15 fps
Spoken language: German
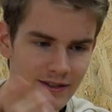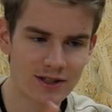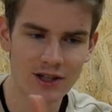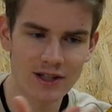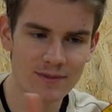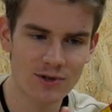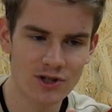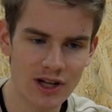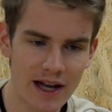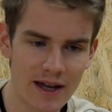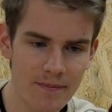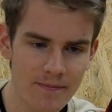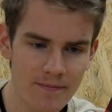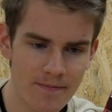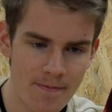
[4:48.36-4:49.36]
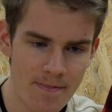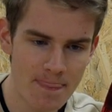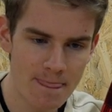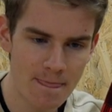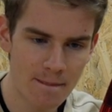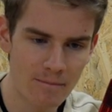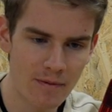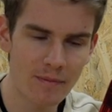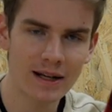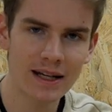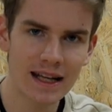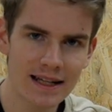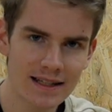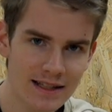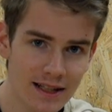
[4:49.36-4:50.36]
wie soll ich es beschreiben? Wenn man
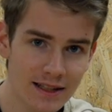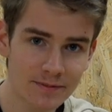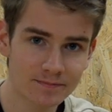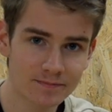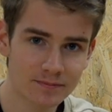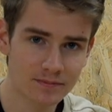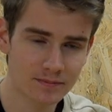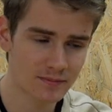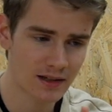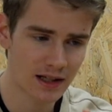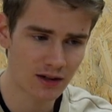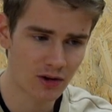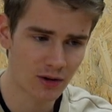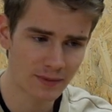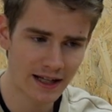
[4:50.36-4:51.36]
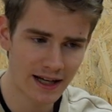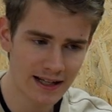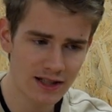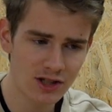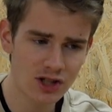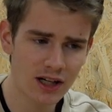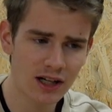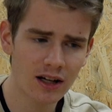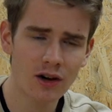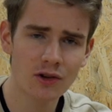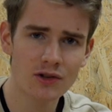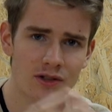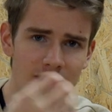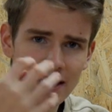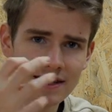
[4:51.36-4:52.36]
lasert, dann kommt der Laserstrahl
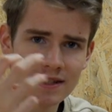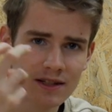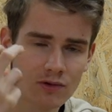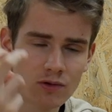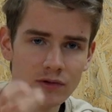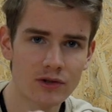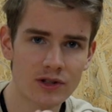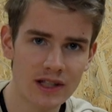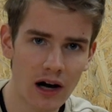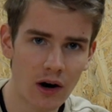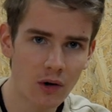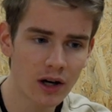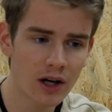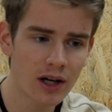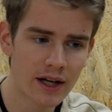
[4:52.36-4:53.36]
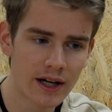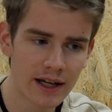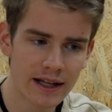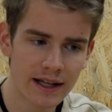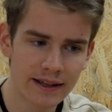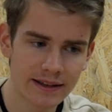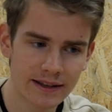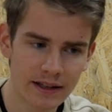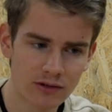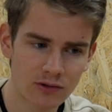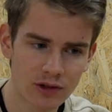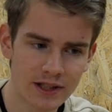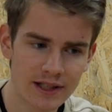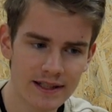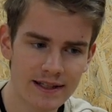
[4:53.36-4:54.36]
raus und der ist nicht gut fürs Auge.
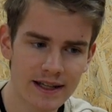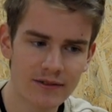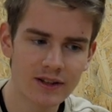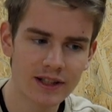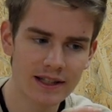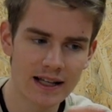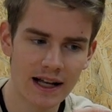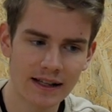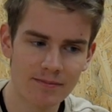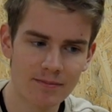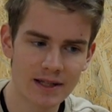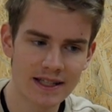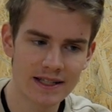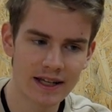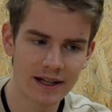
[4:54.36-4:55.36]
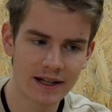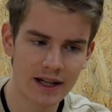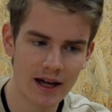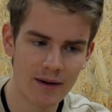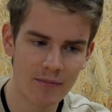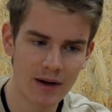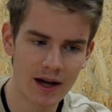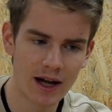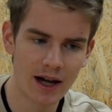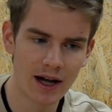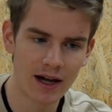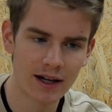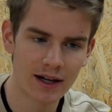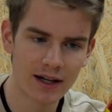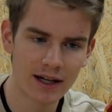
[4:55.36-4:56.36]
Durch das Ding wird das halt ein bisschen ähm, äh,
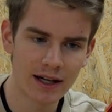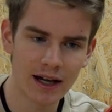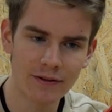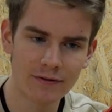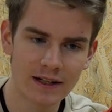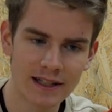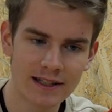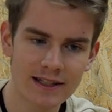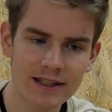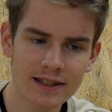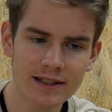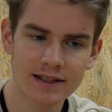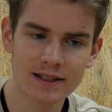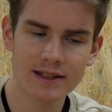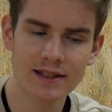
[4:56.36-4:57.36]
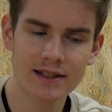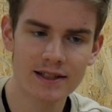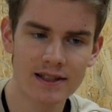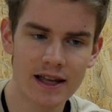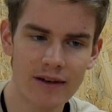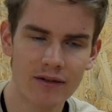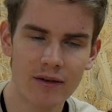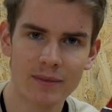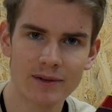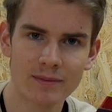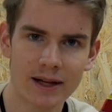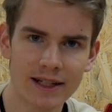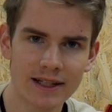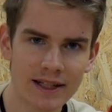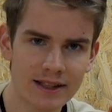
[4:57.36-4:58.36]
reflektiert. Das ist einfach mit
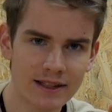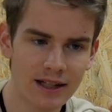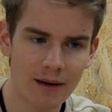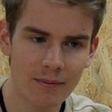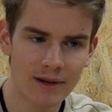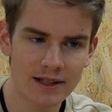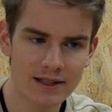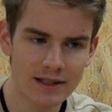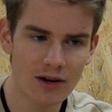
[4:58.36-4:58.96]
Magneten, kann man das